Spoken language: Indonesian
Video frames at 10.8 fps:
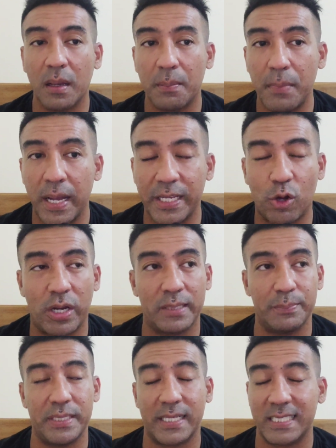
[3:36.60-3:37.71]
baik oleh
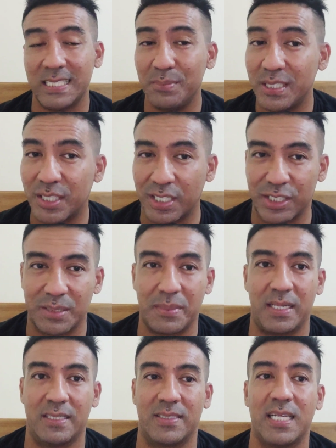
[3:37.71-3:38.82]
pihak immigration
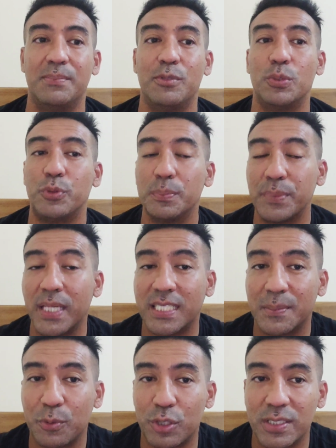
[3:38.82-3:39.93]
Malaysia maupun pihak
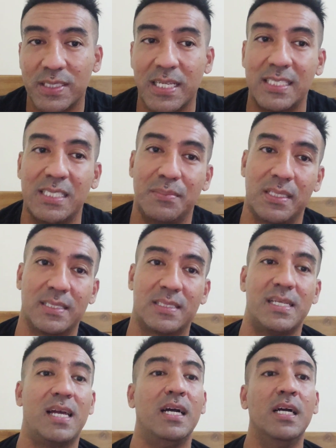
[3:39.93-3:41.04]
kepolisian di
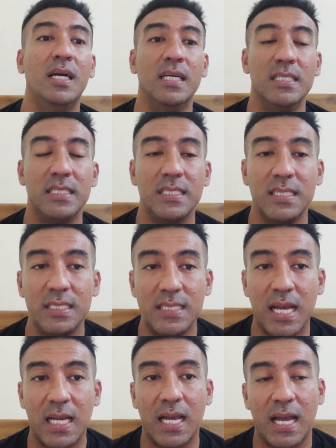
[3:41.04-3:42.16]
Malaysia
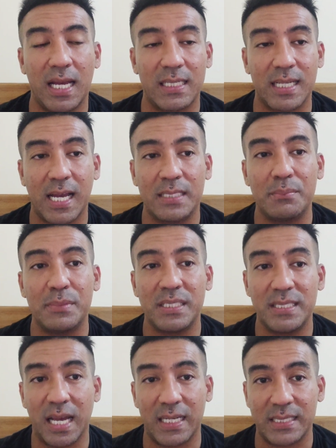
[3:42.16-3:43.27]
yang akan
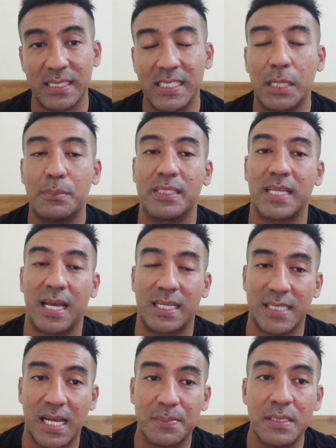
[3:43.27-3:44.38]
menjaring dan
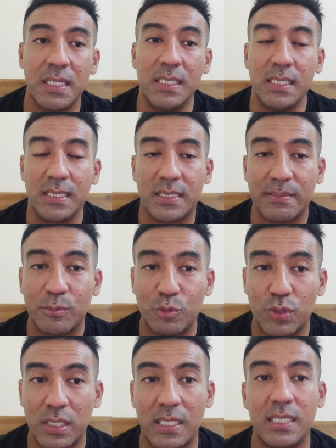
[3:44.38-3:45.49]
menangkap
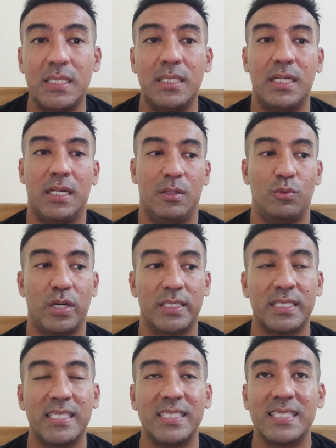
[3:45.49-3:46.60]
semua
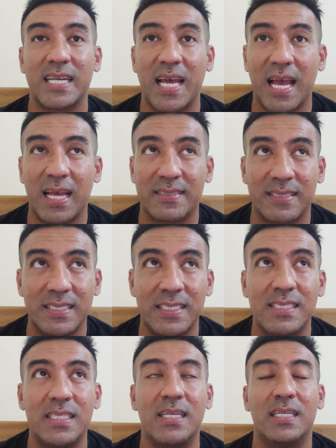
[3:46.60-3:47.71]
warga negara
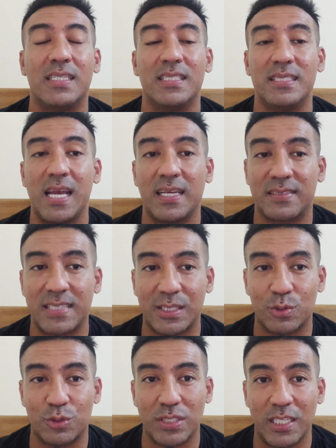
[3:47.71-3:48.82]
asing yang
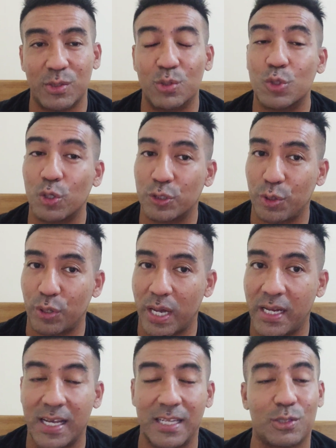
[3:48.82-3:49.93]
statusnya itu
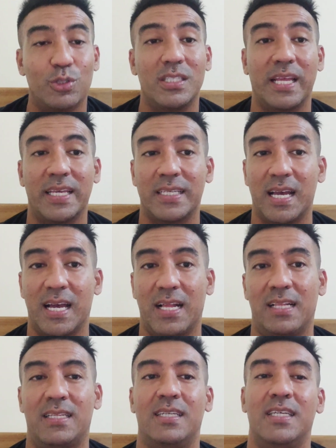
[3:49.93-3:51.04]
kosongan atau ilegal